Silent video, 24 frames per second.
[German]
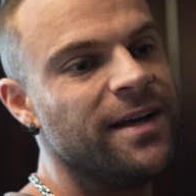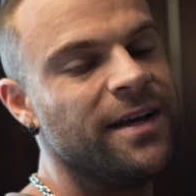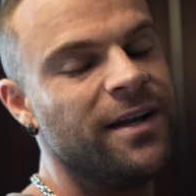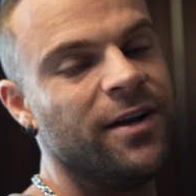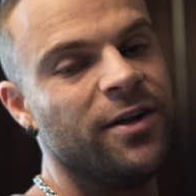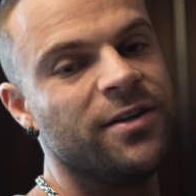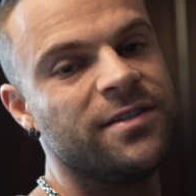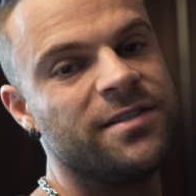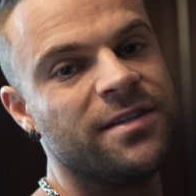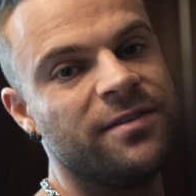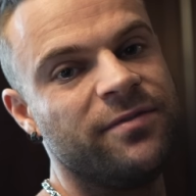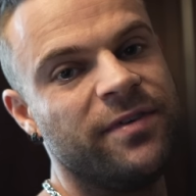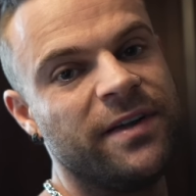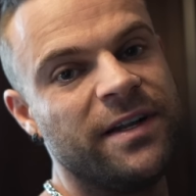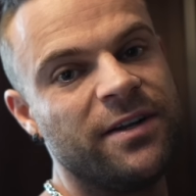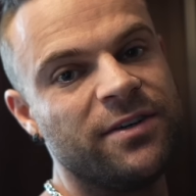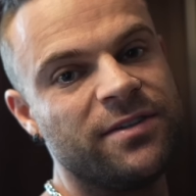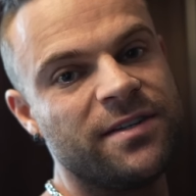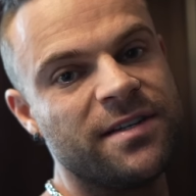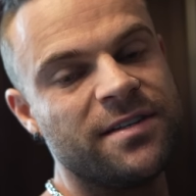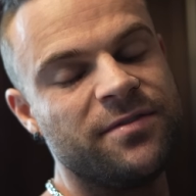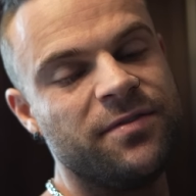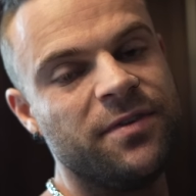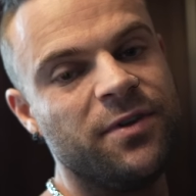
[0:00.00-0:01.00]
Leute, wenn euch
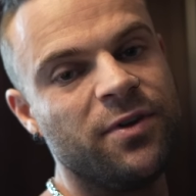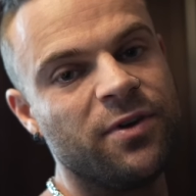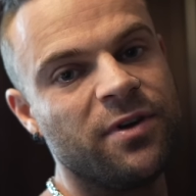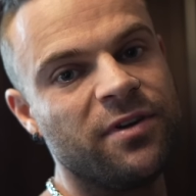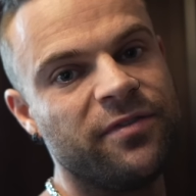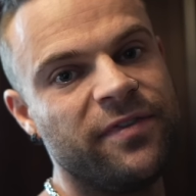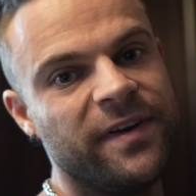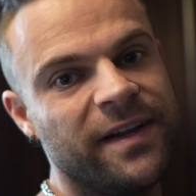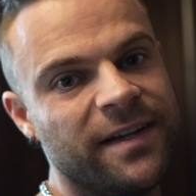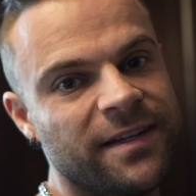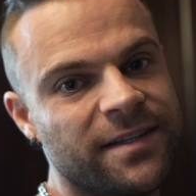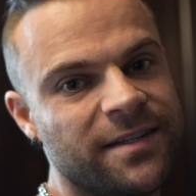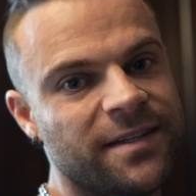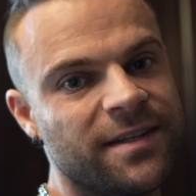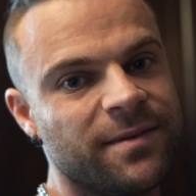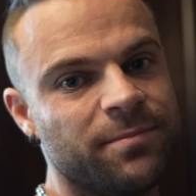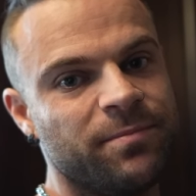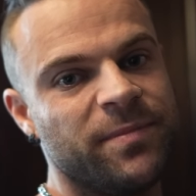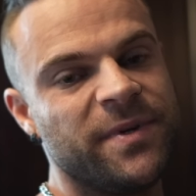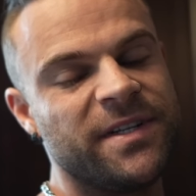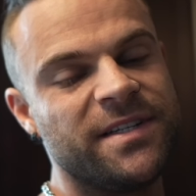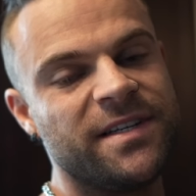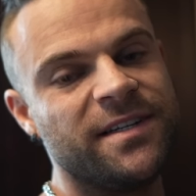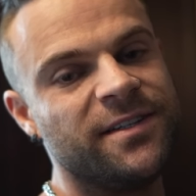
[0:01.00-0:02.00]
das Video gefällt,
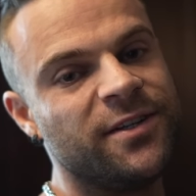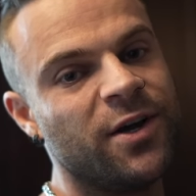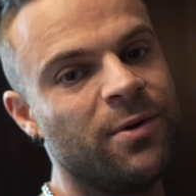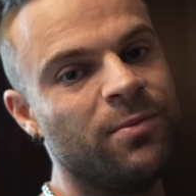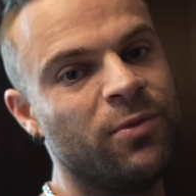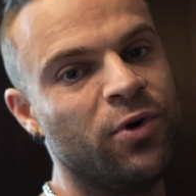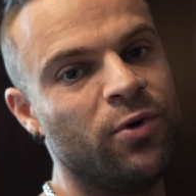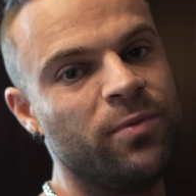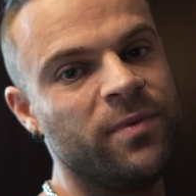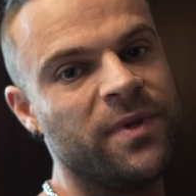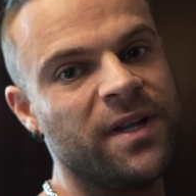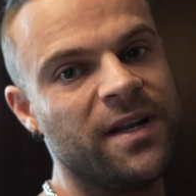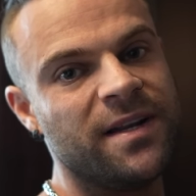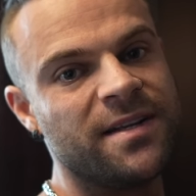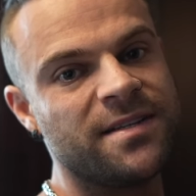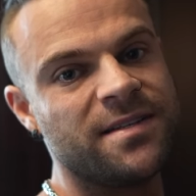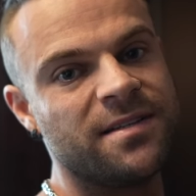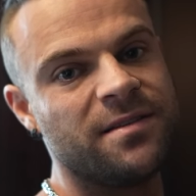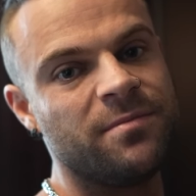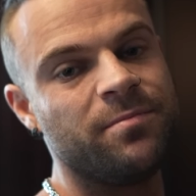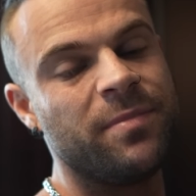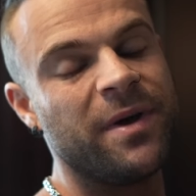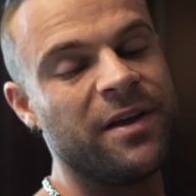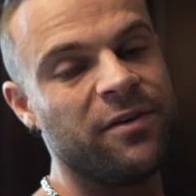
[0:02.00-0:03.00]
bitte einen Daumen oben da
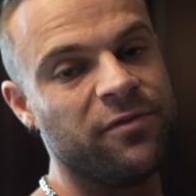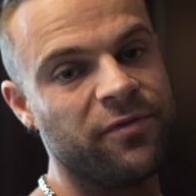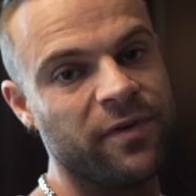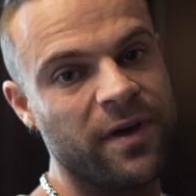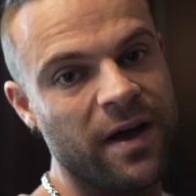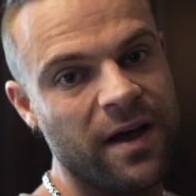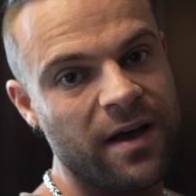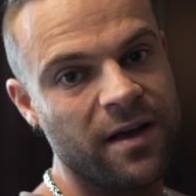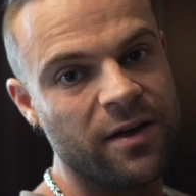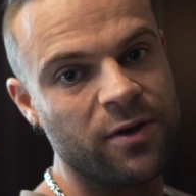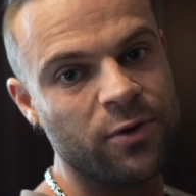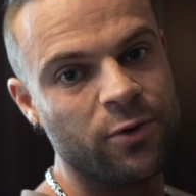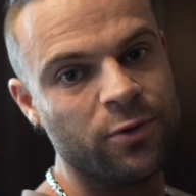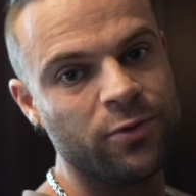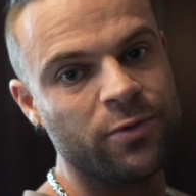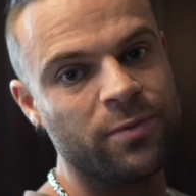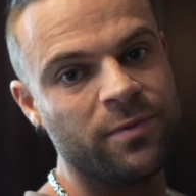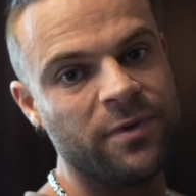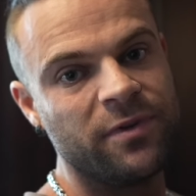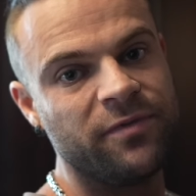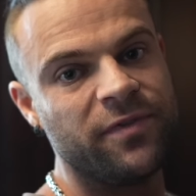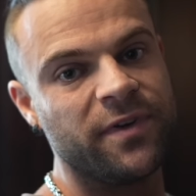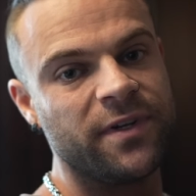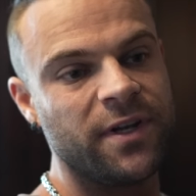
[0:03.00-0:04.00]
lassen, bei Fragen rund um
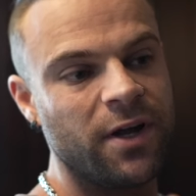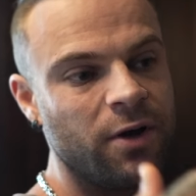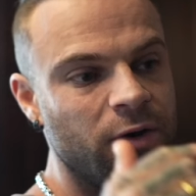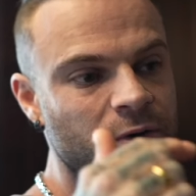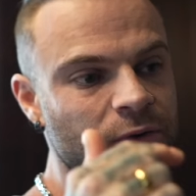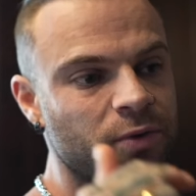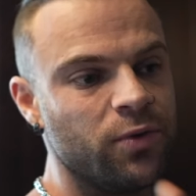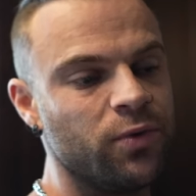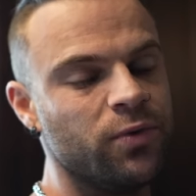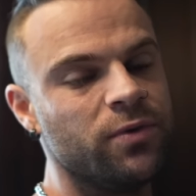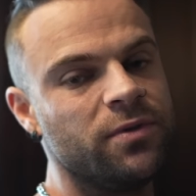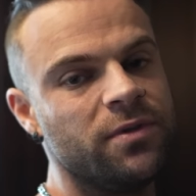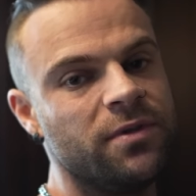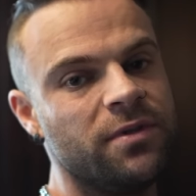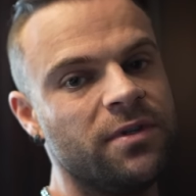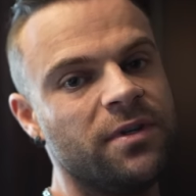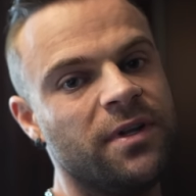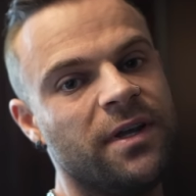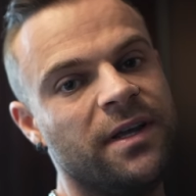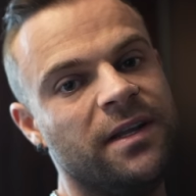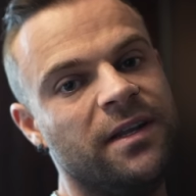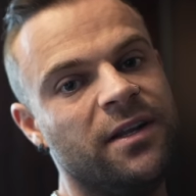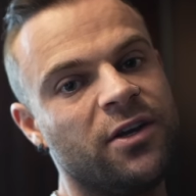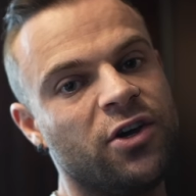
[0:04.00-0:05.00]
die Verdauung unten
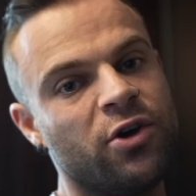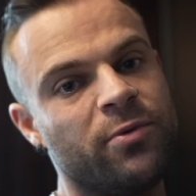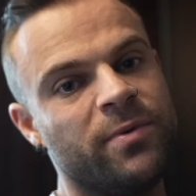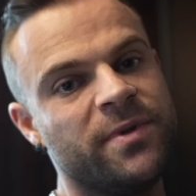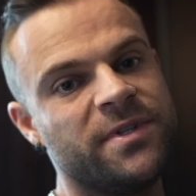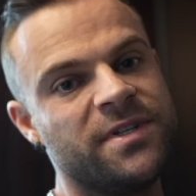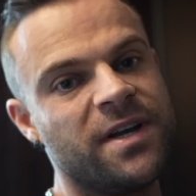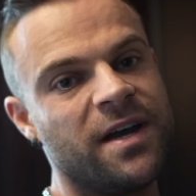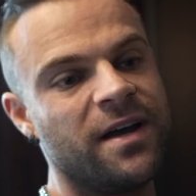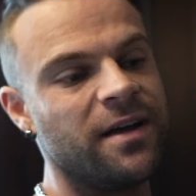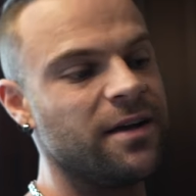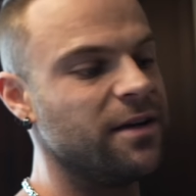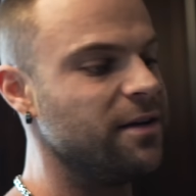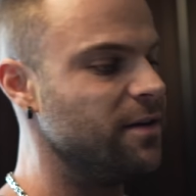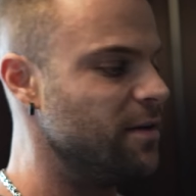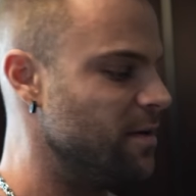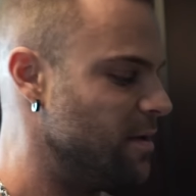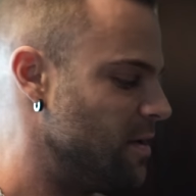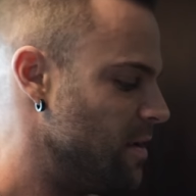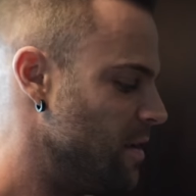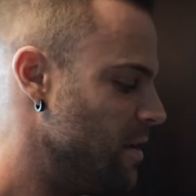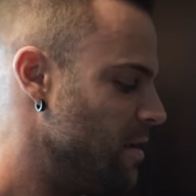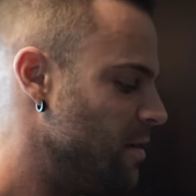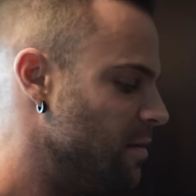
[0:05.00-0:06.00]
in die Kommentare.
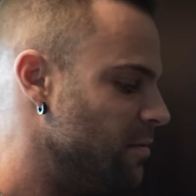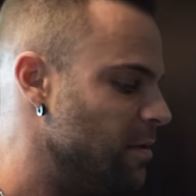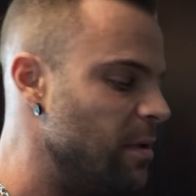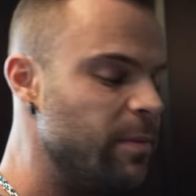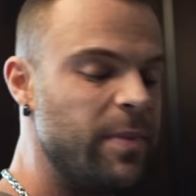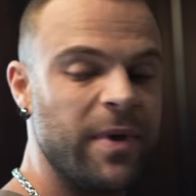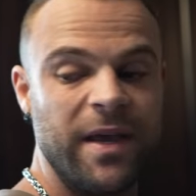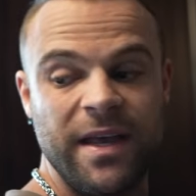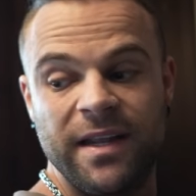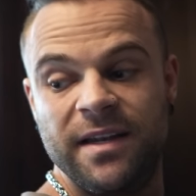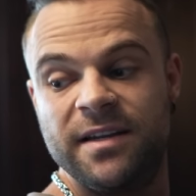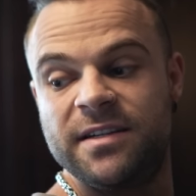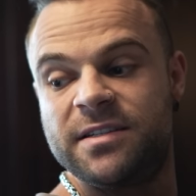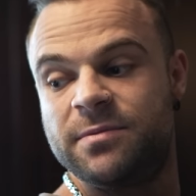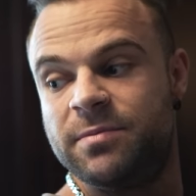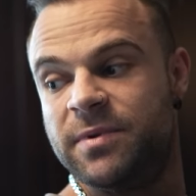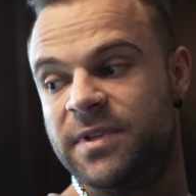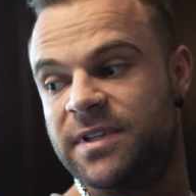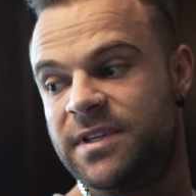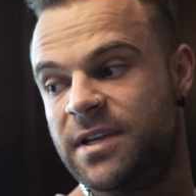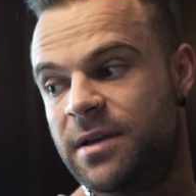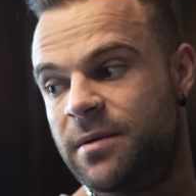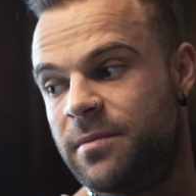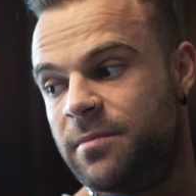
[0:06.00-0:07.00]
Wir beginnen jetzt
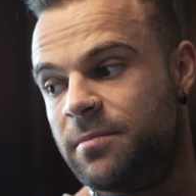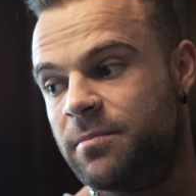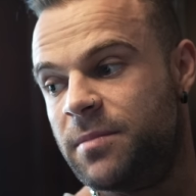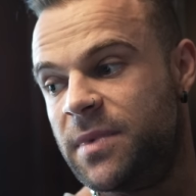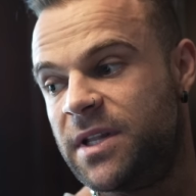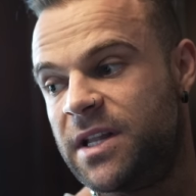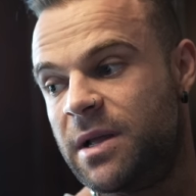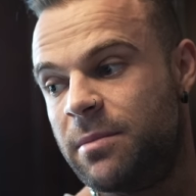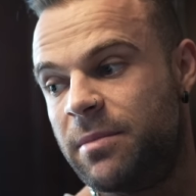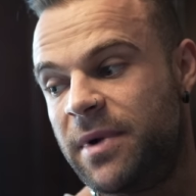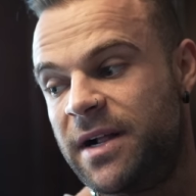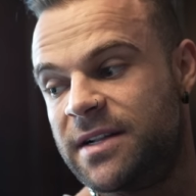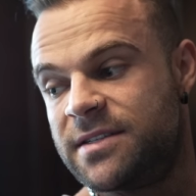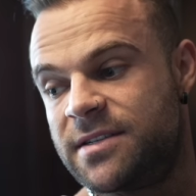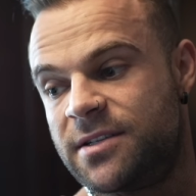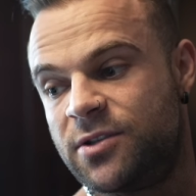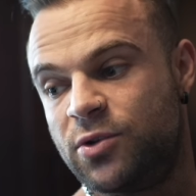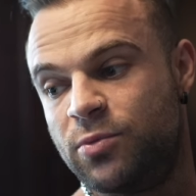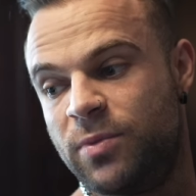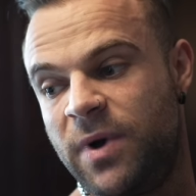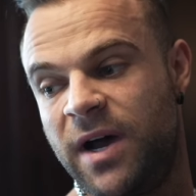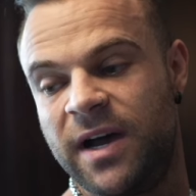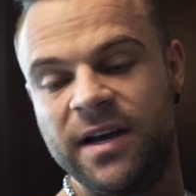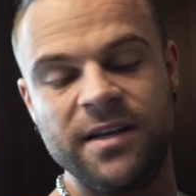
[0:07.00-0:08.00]
mit, dem, mit der Mahlzeit
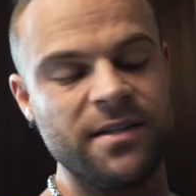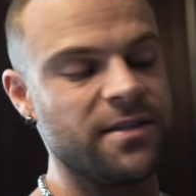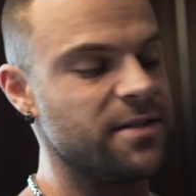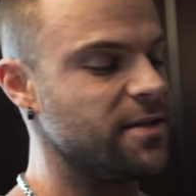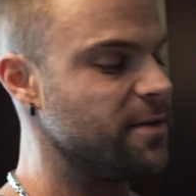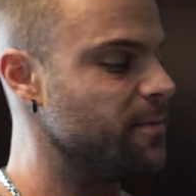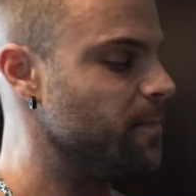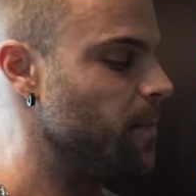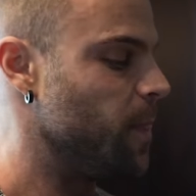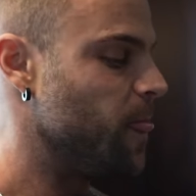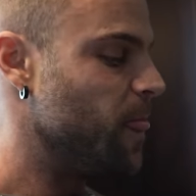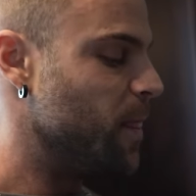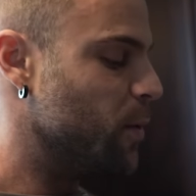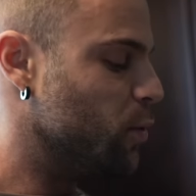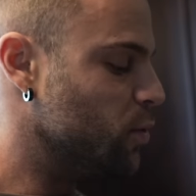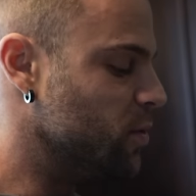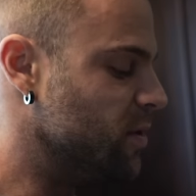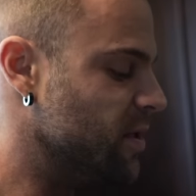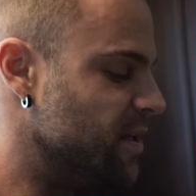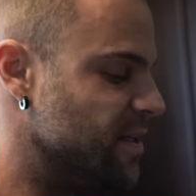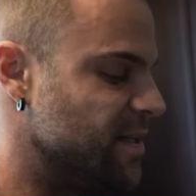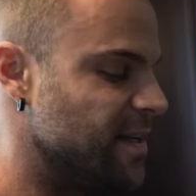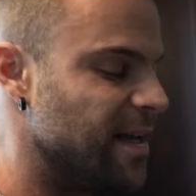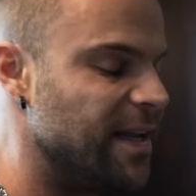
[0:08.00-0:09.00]
Nummer 1 und
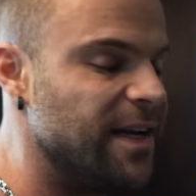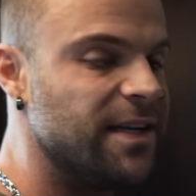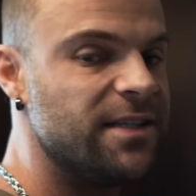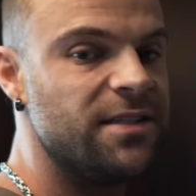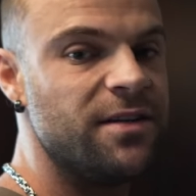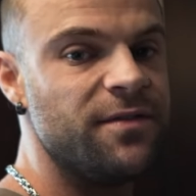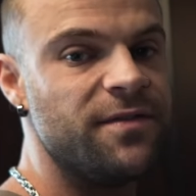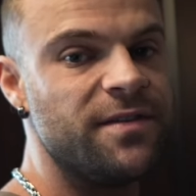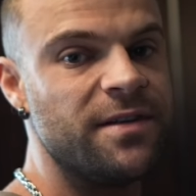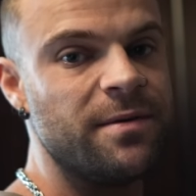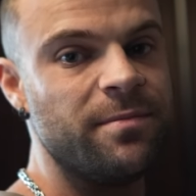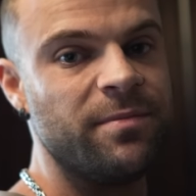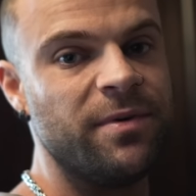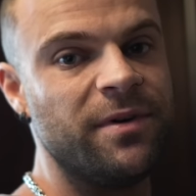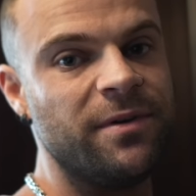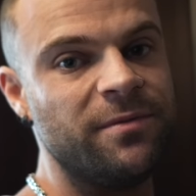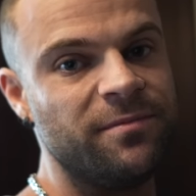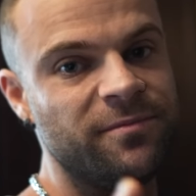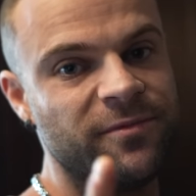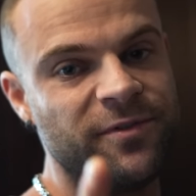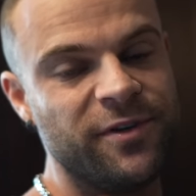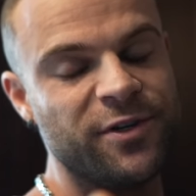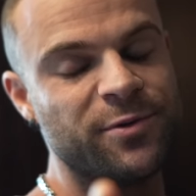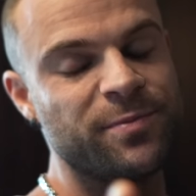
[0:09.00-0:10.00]
die ist relativ simpel.
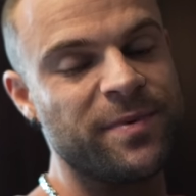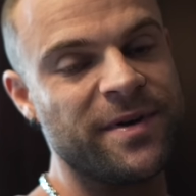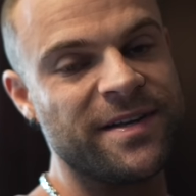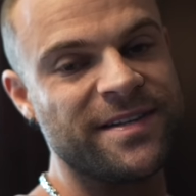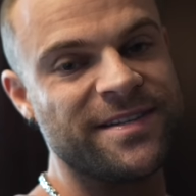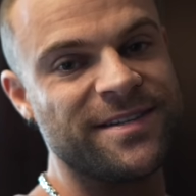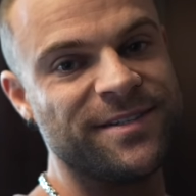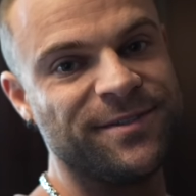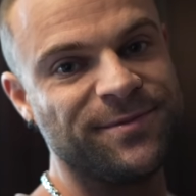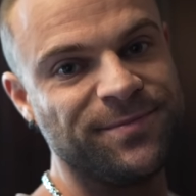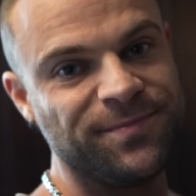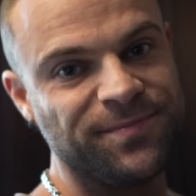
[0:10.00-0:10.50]
Viel Spaß!